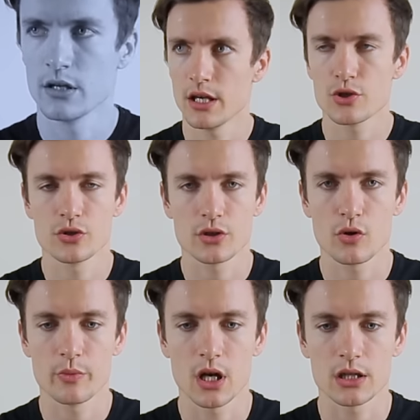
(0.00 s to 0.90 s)
Я еще не
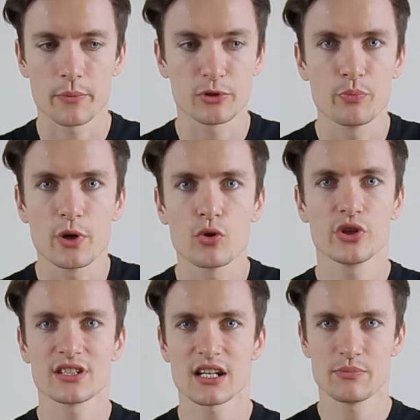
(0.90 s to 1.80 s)
такой богатый. А потом
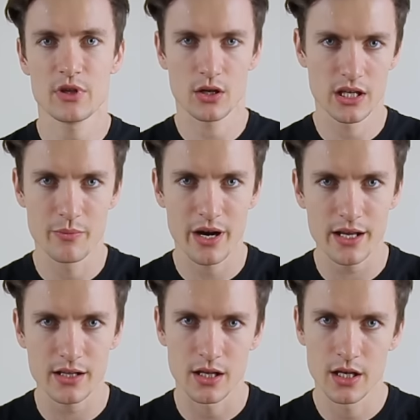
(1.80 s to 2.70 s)
приходит раз мне
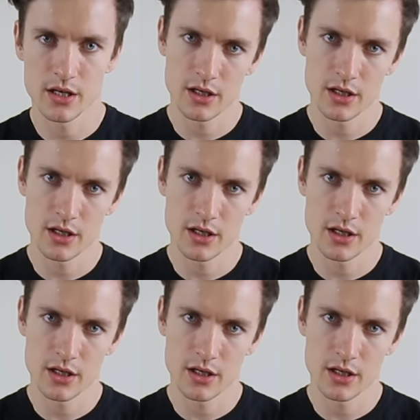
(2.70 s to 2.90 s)
имейл,